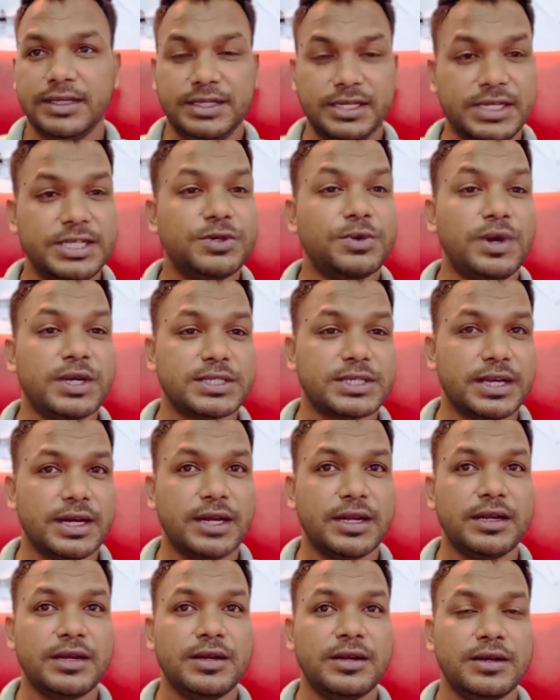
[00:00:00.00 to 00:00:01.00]
ডিশ
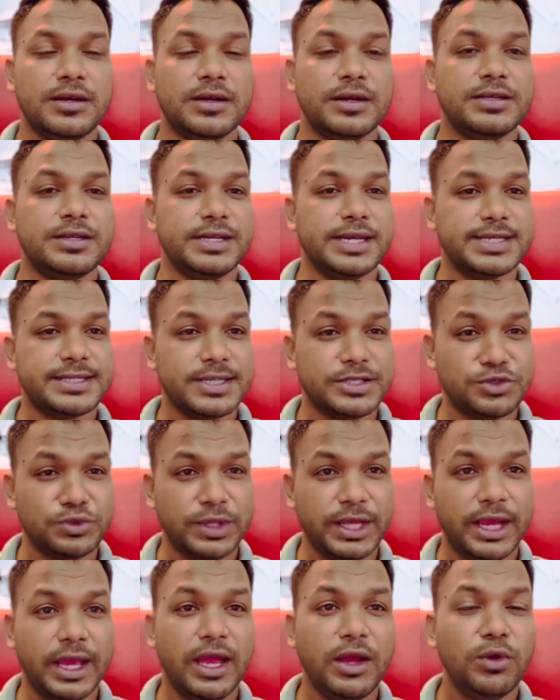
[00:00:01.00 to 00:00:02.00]
ওয়াশার ঠিক আছে
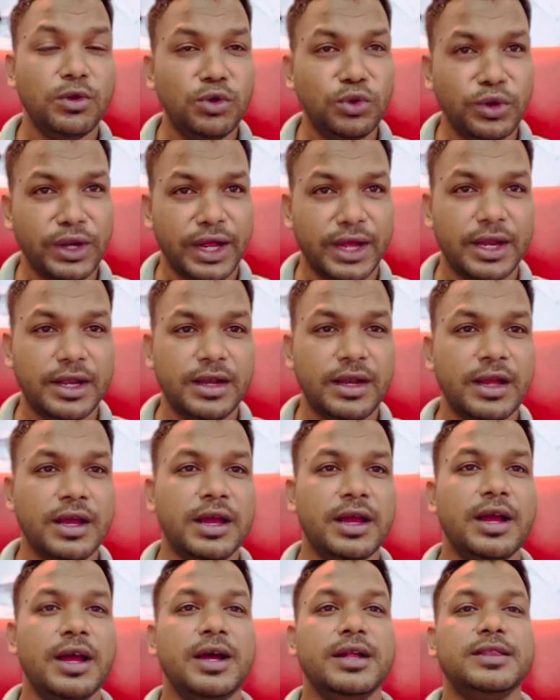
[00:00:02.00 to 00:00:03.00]
যদি এগুলো নেন
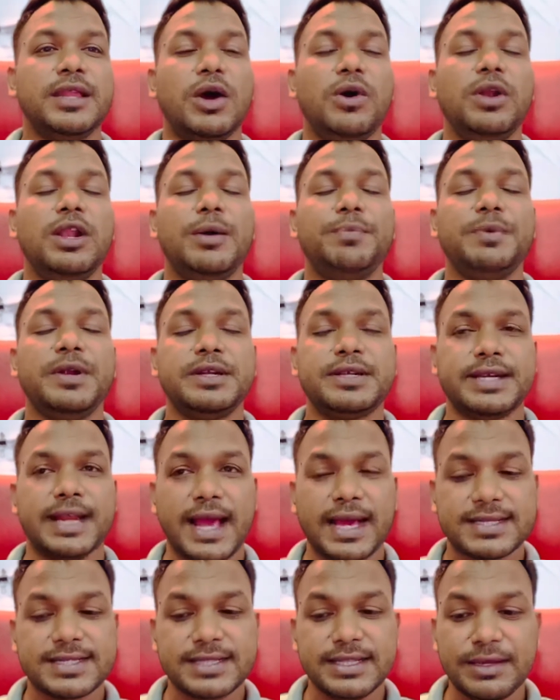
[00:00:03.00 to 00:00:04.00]
তাহলে আপনার
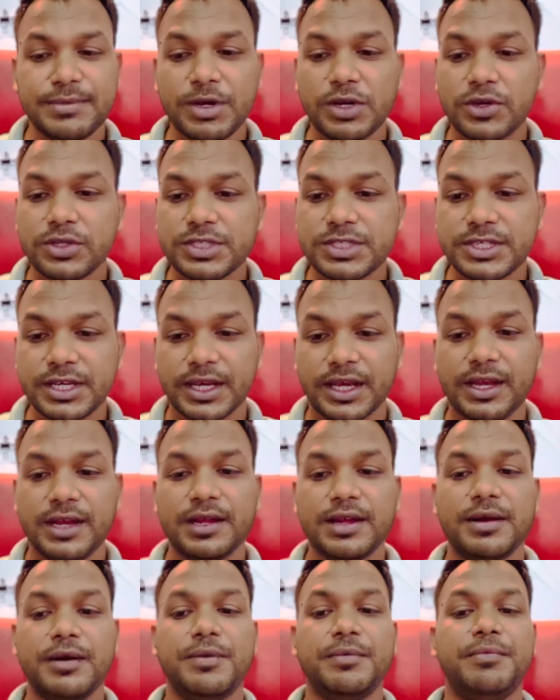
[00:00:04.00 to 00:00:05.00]
ট্যাক্স নিবে হচ্ছে
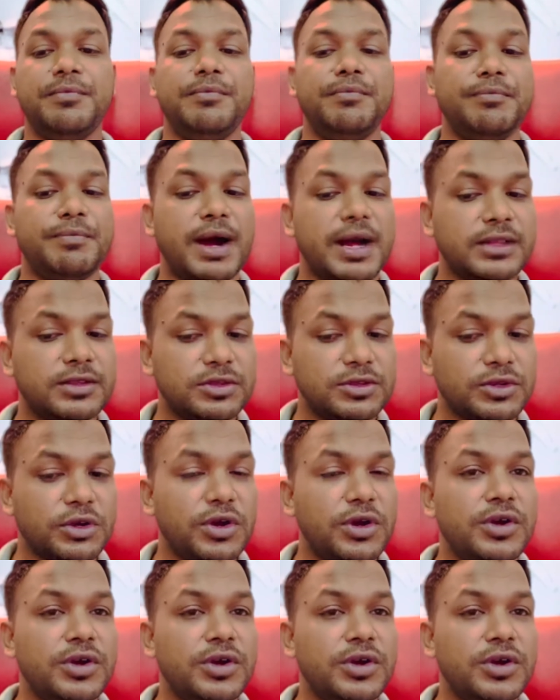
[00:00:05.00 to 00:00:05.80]
মাত্র